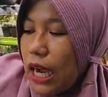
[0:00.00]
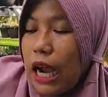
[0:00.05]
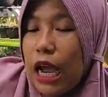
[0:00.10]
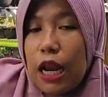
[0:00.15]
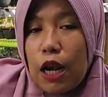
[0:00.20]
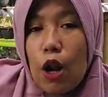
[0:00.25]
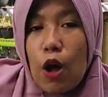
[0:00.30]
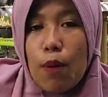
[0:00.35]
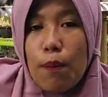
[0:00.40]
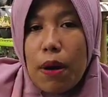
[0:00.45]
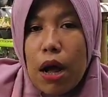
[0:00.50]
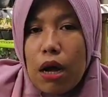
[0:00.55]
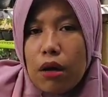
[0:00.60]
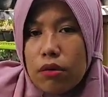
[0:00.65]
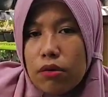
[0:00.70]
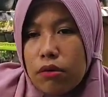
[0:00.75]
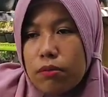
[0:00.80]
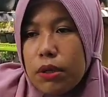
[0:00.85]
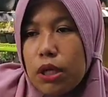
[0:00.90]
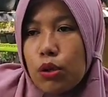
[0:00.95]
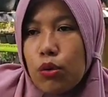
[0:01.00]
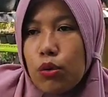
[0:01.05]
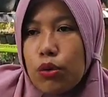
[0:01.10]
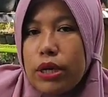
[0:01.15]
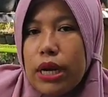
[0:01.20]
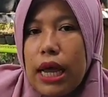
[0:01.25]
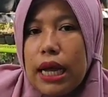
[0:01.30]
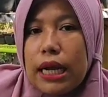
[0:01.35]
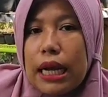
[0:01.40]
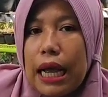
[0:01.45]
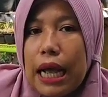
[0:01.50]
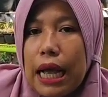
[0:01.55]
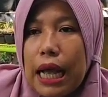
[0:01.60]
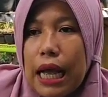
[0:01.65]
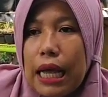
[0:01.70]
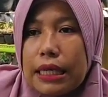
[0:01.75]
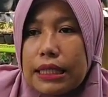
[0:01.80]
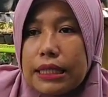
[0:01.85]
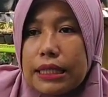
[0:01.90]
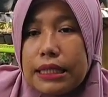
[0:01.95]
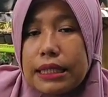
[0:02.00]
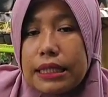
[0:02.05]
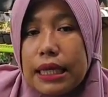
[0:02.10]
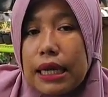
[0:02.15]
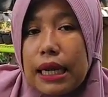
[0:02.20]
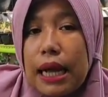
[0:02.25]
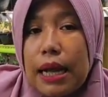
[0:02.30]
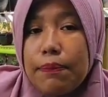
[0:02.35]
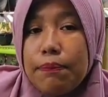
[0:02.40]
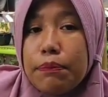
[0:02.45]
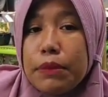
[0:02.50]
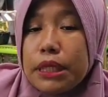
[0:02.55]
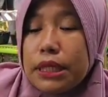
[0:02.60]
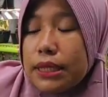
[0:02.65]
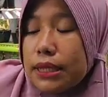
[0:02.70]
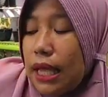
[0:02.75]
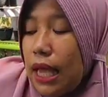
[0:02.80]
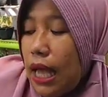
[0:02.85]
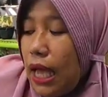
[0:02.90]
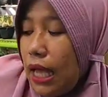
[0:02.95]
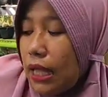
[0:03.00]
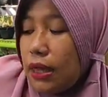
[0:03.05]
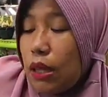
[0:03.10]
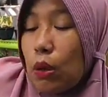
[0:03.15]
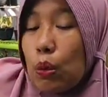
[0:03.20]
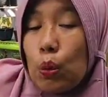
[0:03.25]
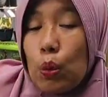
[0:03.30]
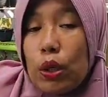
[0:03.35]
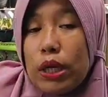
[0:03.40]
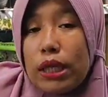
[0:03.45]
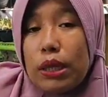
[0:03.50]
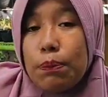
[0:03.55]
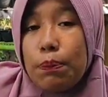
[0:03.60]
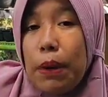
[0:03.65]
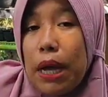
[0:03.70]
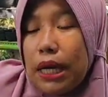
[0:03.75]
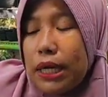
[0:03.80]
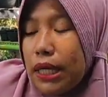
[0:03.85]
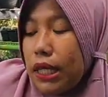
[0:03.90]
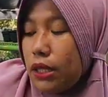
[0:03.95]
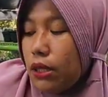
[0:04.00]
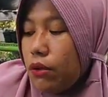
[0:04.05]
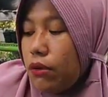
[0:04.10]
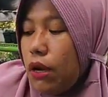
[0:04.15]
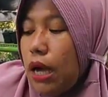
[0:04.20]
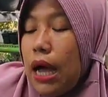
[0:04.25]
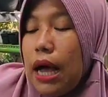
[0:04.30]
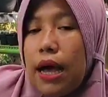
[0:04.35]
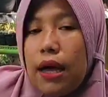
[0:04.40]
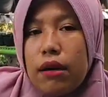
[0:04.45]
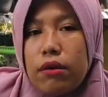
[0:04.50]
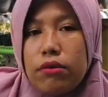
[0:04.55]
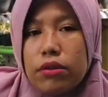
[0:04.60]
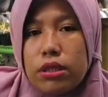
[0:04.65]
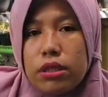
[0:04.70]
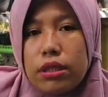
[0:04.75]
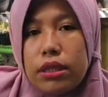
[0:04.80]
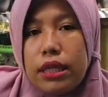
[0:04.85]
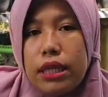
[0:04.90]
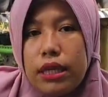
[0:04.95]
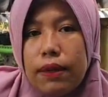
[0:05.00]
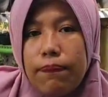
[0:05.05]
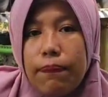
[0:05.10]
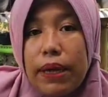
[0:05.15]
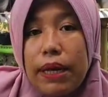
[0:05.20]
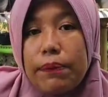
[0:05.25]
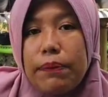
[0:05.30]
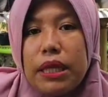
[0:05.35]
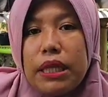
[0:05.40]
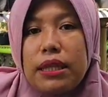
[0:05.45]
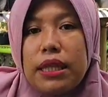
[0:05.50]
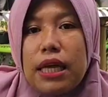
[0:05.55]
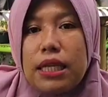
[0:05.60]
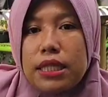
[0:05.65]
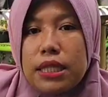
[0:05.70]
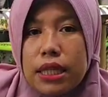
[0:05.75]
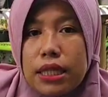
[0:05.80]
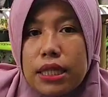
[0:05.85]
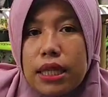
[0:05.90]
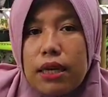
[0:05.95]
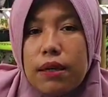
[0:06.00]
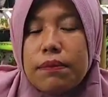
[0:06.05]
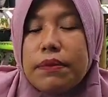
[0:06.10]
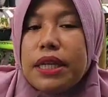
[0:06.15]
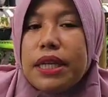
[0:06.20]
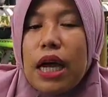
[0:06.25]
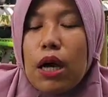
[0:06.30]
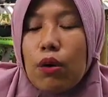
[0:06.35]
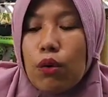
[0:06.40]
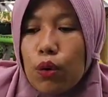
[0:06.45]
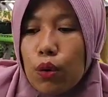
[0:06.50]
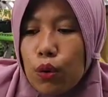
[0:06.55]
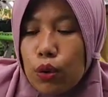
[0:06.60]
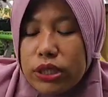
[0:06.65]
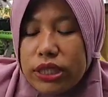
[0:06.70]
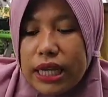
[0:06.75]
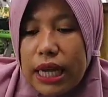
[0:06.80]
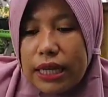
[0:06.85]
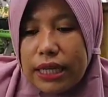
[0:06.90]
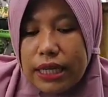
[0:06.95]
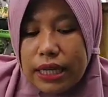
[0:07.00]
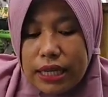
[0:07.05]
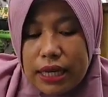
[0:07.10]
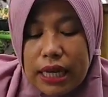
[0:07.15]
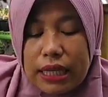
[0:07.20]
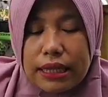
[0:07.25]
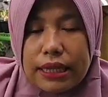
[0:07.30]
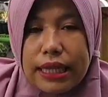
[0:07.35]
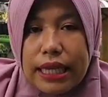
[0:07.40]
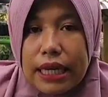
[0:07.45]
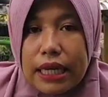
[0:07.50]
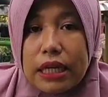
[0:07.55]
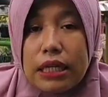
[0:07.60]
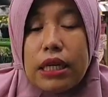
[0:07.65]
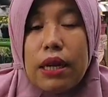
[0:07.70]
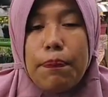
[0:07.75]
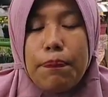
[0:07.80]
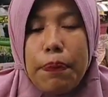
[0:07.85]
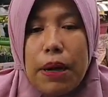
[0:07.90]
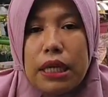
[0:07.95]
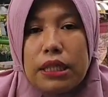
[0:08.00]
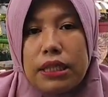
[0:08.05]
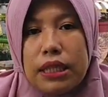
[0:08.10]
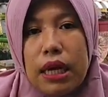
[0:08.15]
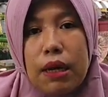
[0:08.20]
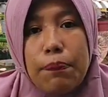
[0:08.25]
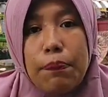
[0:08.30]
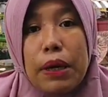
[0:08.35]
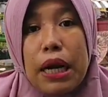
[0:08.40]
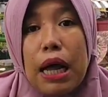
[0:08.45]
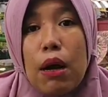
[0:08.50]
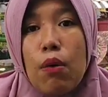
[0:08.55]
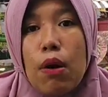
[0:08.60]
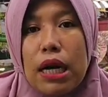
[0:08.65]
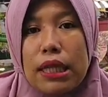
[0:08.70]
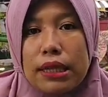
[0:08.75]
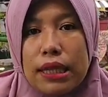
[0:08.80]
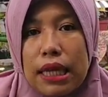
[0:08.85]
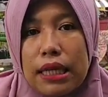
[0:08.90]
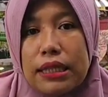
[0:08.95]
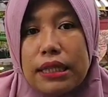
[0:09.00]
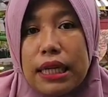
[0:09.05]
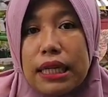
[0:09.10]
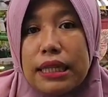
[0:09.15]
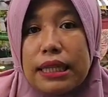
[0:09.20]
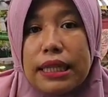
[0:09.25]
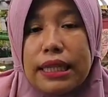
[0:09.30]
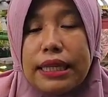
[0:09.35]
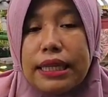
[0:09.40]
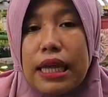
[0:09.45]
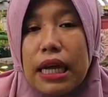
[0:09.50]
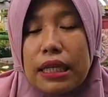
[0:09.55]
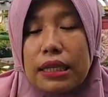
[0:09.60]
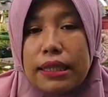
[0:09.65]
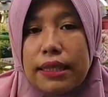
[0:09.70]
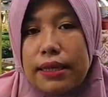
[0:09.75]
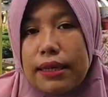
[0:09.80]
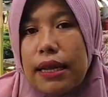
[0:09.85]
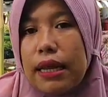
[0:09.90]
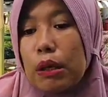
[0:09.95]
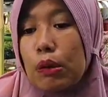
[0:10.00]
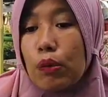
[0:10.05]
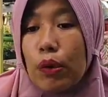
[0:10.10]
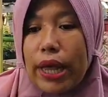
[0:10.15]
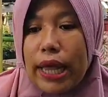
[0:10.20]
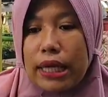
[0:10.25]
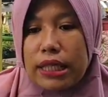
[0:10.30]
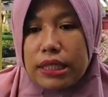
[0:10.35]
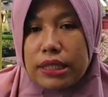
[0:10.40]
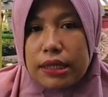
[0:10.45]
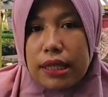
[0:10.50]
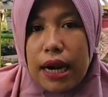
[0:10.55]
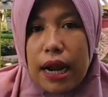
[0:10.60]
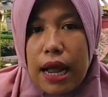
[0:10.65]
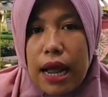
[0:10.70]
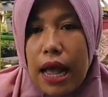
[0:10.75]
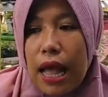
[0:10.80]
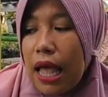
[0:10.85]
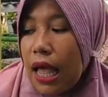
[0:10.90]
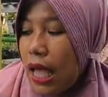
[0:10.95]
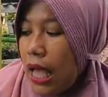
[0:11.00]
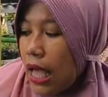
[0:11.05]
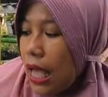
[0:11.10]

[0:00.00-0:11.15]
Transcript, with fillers: kalau mau menggunakan sekam mentah atau kulit padi itu harus difermentasi terlebih dahulu jadi nanti kedepannya perawatannya tidak terlalu ekstra